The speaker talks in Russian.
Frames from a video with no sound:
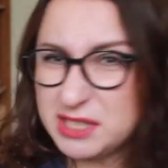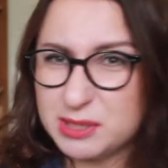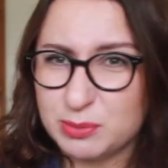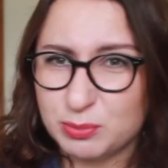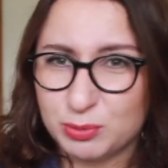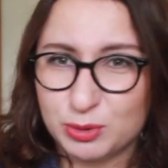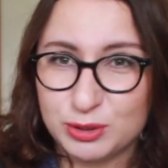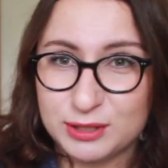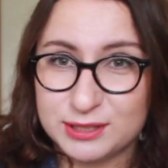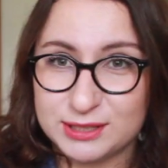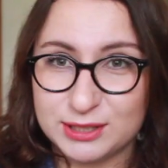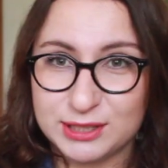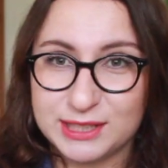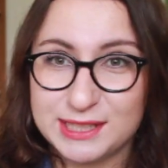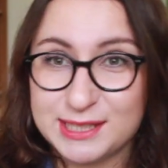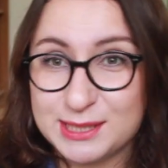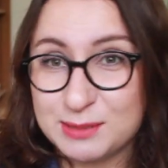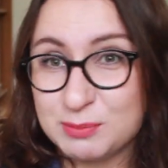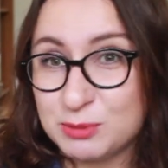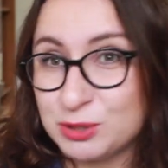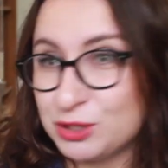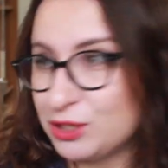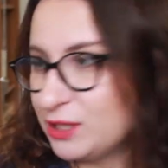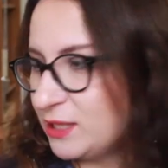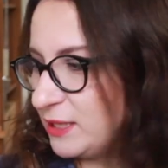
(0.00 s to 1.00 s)
тем более за такие
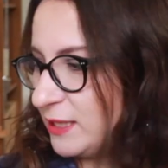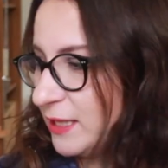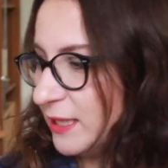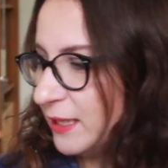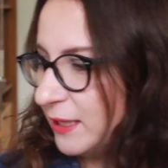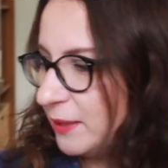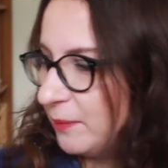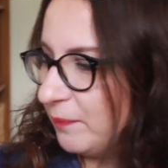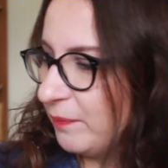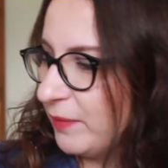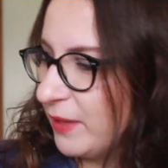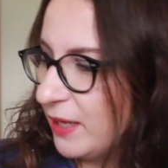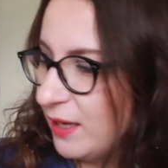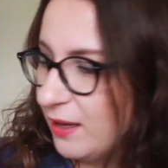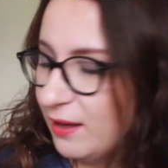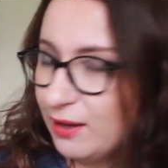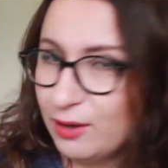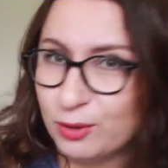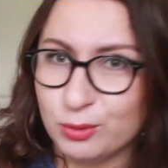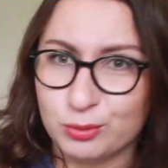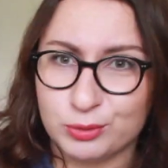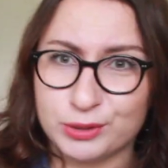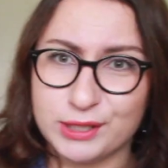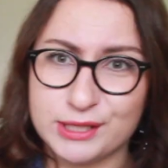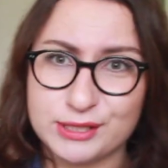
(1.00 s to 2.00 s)
смешные деньги
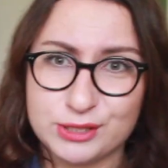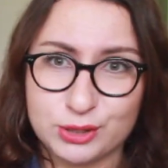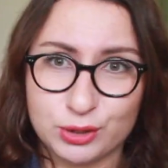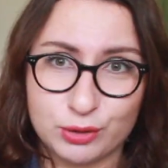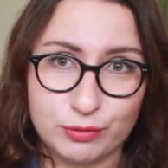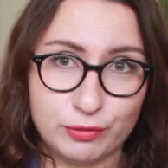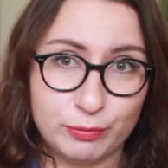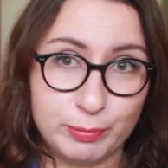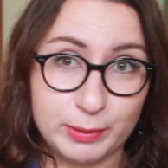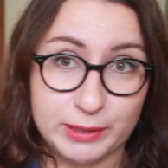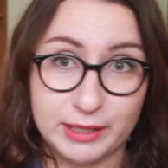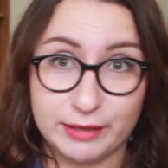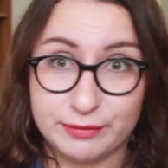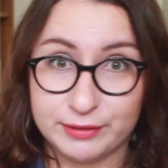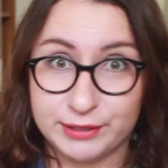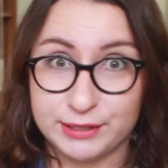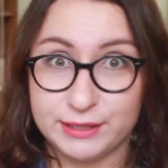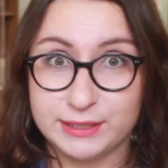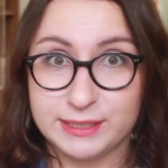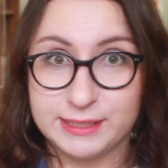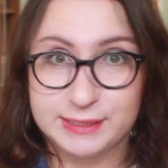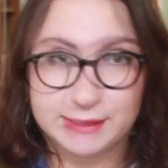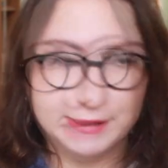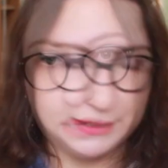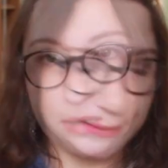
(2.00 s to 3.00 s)
у нас такого подавно
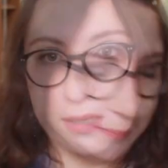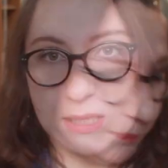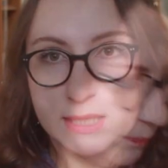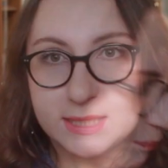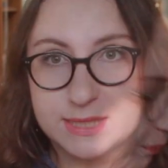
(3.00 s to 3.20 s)
не найти.